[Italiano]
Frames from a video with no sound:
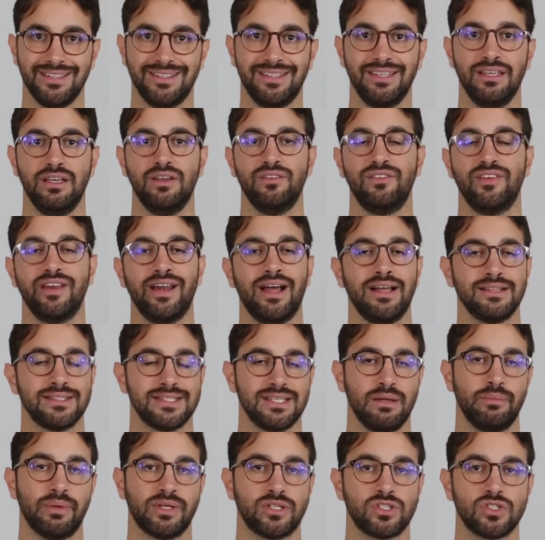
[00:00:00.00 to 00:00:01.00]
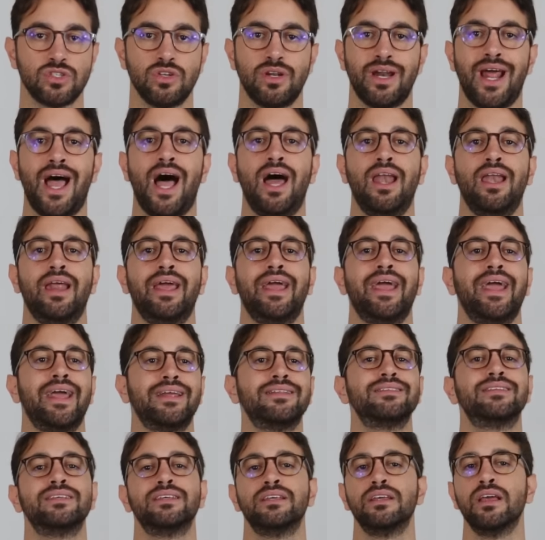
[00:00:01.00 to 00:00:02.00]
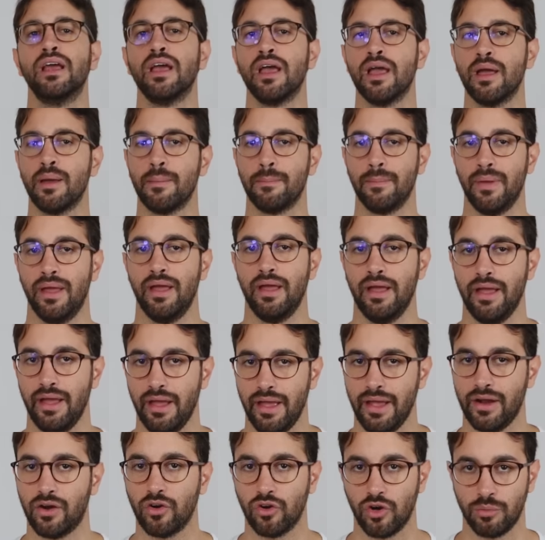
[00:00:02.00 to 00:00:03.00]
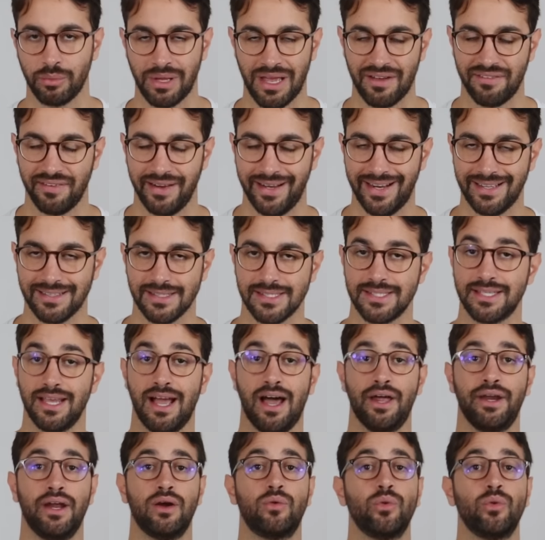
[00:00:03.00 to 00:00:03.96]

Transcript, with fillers: di finanza personale e di eh, economia finanziaria.